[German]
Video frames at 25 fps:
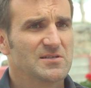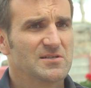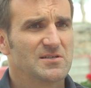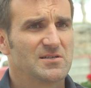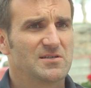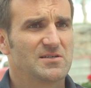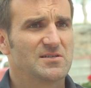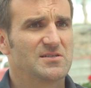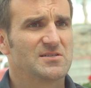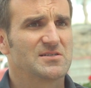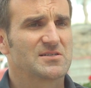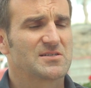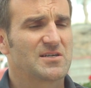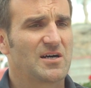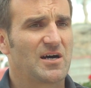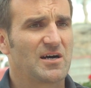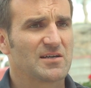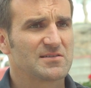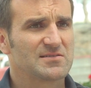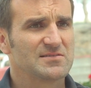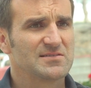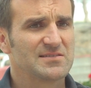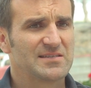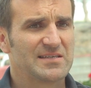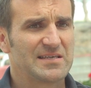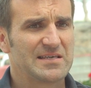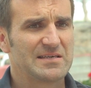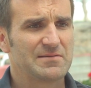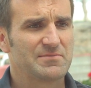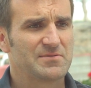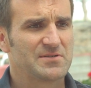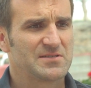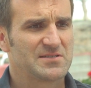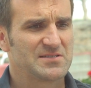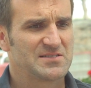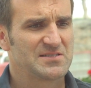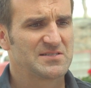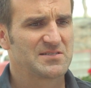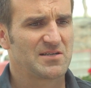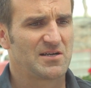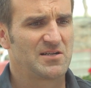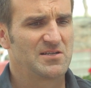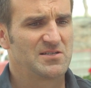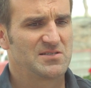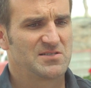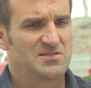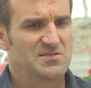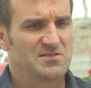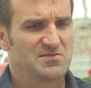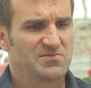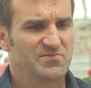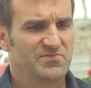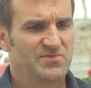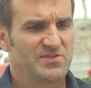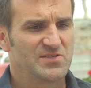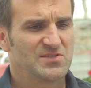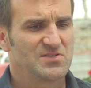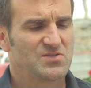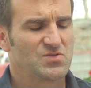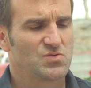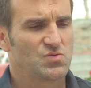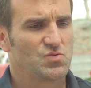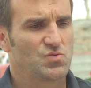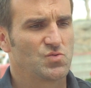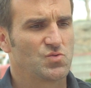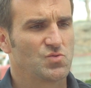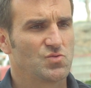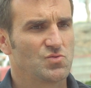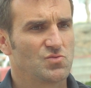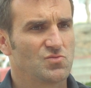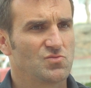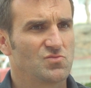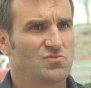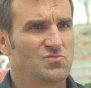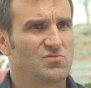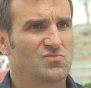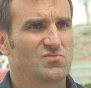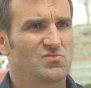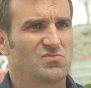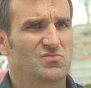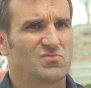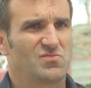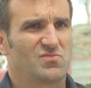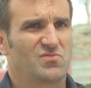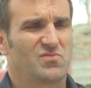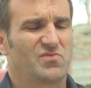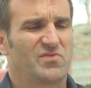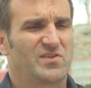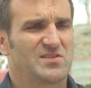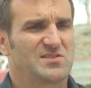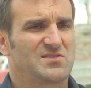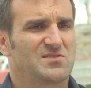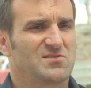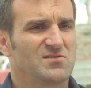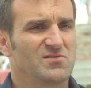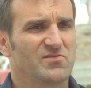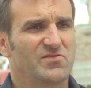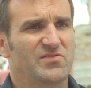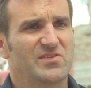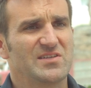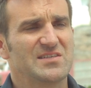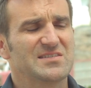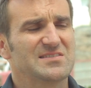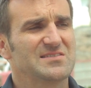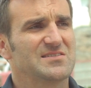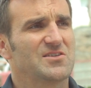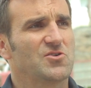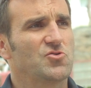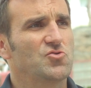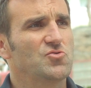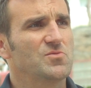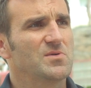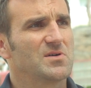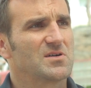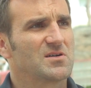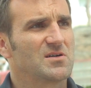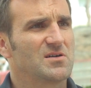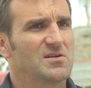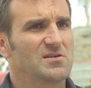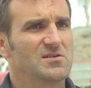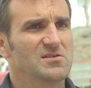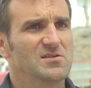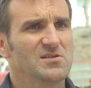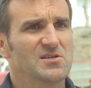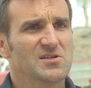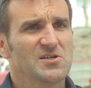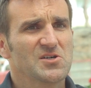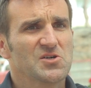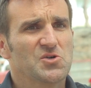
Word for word: äh, Kartengeber, das ist alles irgendwie so mm, fast ein fließender Übergang.